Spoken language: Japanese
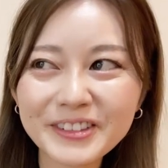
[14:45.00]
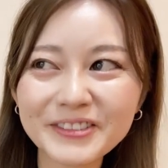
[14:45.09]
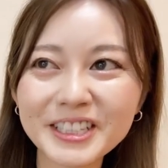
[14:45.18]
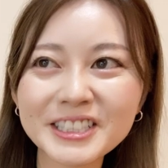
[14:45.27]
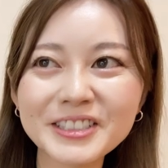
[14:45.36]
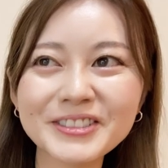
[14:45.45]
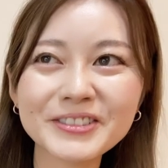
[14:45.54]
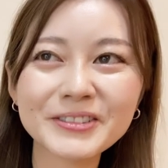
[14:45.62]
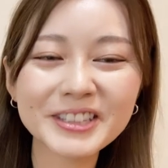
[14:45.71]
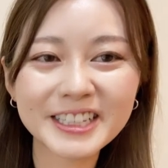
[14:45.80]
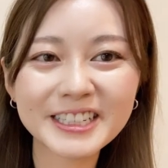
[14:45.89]
私ど
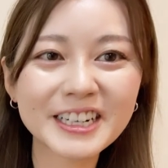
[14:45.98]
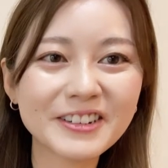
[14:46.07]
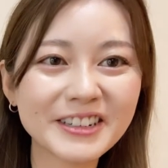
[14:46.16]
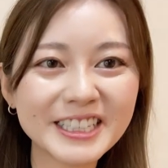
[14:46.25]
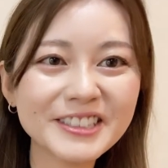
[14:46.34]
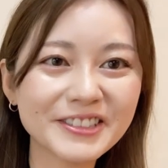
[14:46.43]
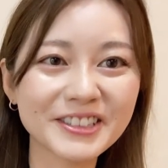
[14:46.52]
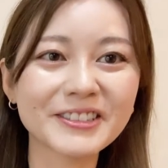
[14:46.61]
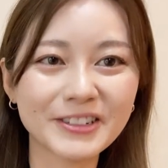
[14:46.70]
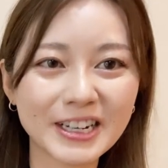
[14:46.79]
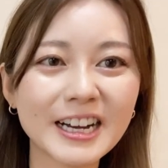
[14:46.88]
こんなに可愛いのよ
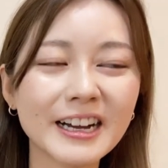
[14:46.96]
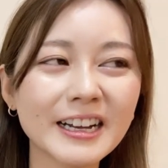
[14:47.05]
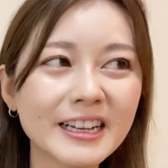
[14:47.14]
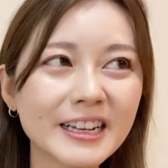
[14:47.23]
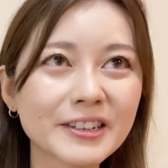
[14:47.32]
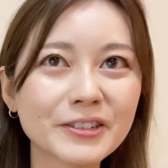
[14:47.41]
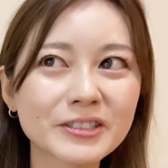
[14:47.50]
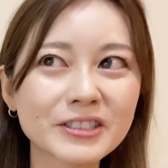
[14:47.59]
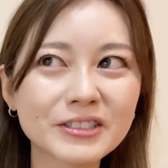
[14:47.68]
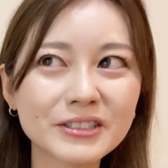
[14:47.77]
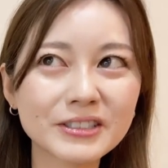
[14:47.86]
とかこう
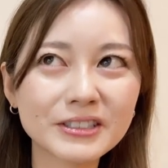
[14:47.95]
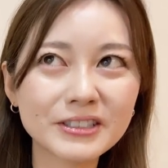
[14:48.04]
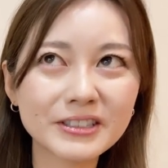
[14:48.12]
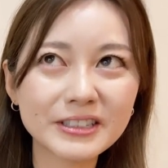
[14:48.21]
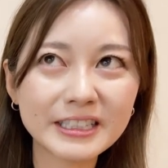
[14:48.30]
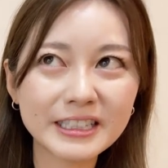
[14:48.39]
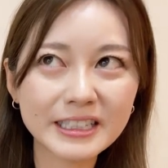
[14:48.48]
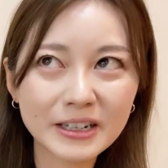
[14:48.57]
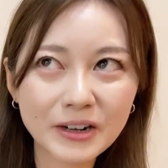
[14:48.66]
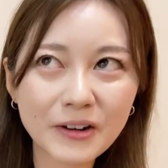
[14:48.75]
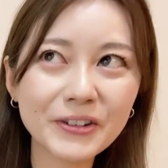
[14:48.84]
作
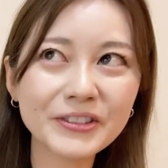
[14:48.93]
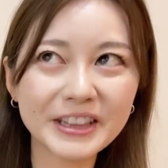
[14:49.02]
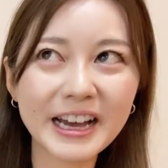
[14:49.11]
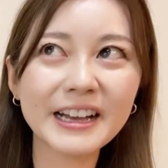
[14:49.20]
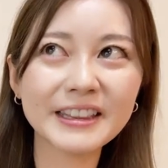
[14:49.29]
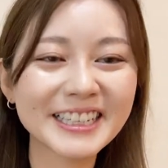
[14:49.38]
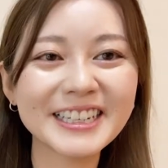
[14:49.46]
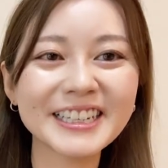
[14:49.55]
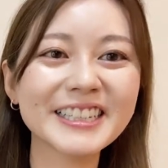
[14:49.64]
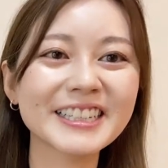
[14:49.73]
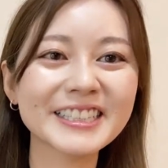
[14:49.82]
り込んだ
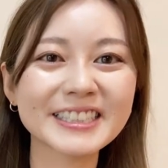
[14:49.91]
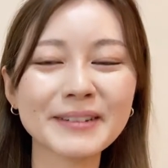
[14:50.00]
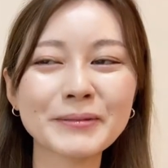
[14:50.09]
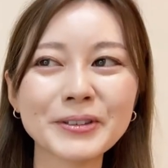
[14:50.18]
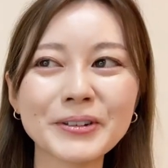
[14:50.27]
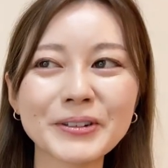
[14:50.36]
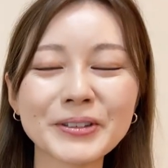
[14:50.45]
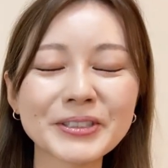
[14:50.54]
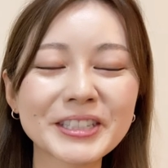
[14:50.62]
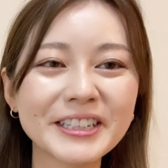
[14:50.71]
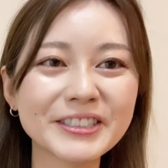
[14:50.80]
キラキラしたものを
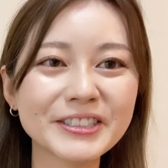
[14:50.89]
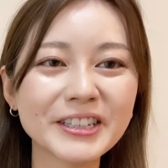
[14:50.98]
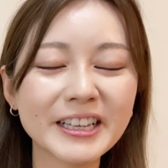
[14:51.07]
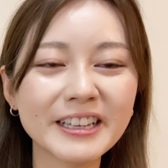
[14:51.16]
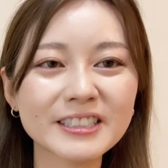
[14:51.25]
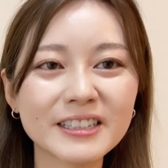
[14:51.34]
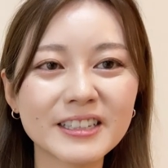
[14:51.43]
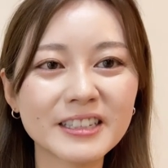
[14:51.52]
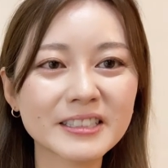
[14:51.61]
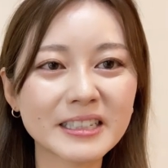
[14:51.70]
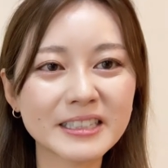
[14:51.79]
載せる
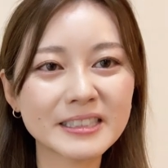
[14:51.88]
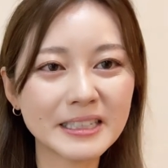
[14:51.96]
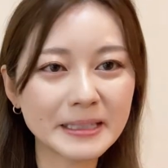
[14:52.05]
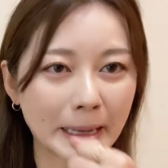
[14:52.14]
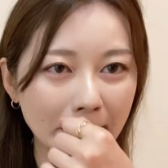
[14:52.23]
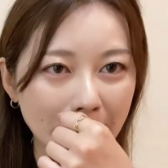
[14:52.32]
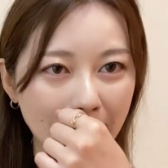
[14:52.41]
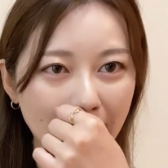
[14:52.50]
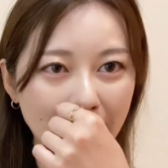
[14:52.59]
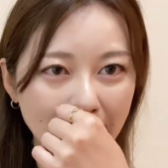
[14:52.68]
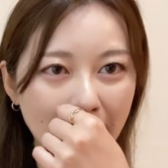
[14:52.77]
SNS がですね大
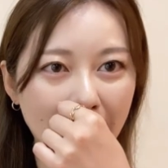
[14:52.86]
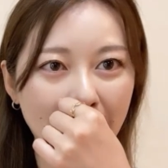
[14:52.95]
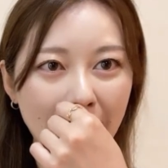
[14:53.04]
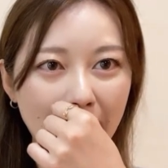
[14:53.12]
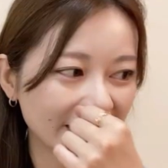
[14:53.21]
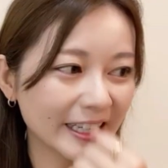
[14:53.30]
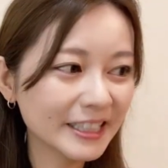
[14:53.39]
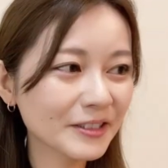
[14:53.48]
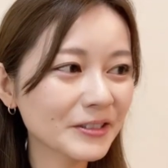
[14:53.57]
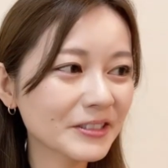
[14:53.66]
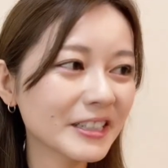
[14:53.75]
嫌いで何
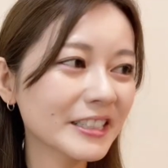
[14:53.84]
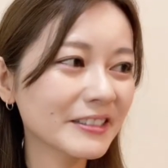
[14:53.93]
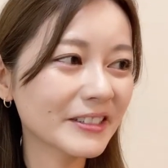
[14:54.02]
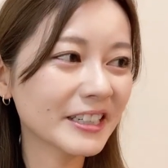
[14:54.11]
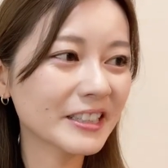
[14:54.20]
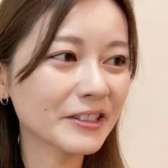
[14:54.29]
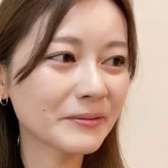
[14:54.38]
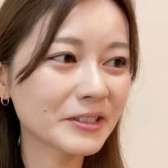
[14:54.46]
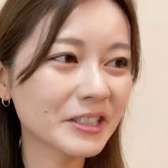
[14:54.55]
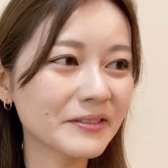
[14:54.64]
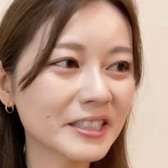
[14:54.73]
の得があるのかなって
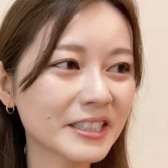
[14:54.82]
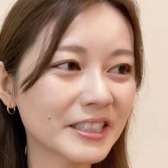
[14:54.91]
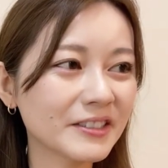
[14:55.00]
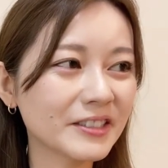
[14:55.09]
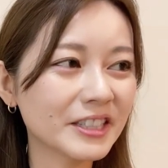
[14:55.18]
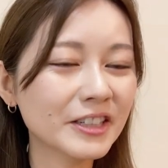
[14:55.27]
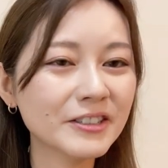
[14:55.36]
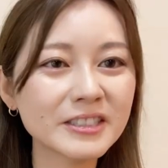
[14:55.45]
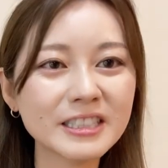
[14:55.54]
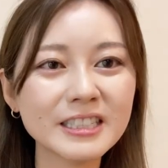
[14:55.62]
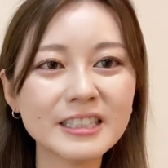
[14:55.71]
思っちゃいますけど日
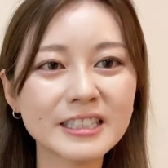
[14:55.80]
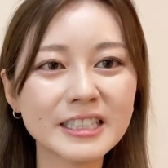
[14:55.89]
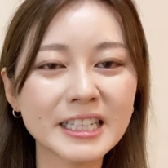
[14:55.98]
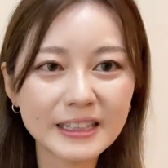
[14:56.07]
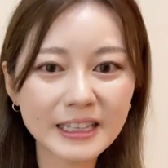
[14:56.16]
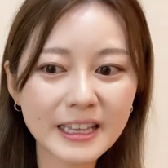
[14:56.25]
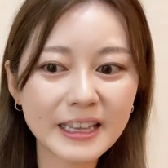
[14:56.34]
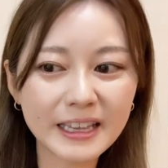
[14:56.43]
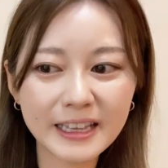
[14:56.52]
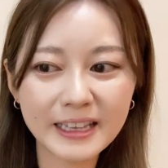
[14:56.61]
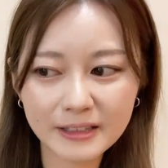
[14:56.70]
本人っ
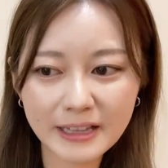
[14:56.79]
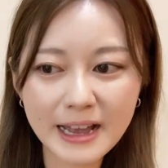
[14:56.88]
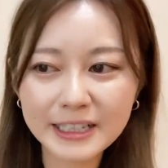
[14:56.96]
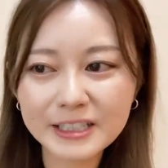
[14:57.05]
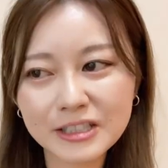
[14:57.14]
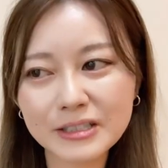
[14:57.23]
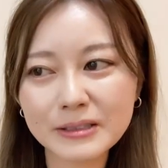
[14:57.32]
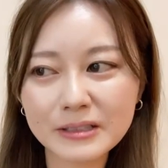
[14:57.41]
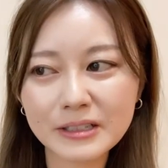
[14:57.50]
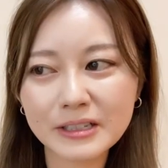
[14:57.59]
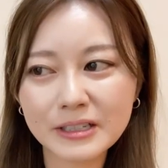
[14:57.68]
て単
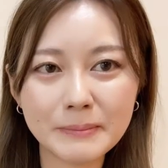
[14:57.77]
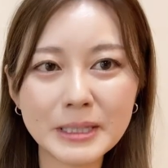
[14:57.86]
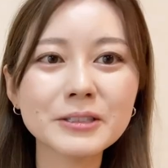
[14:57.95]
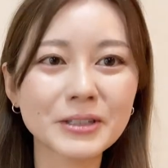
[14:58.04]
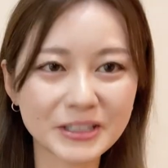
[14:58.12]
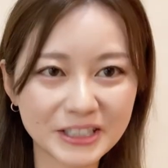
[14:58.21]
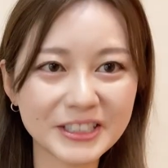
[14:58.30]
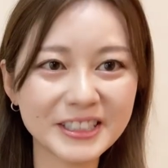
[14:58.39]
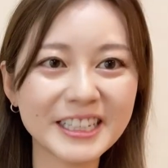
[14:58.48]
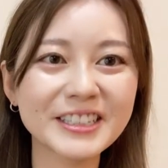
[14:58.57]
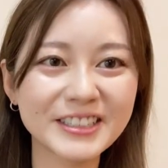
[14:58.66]
一民族
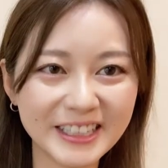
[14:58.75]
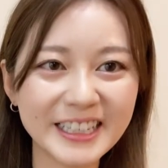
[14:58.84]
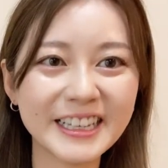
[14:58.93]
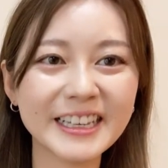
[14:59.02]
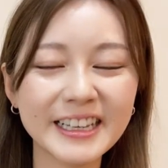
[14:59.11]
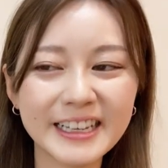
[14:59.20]
なので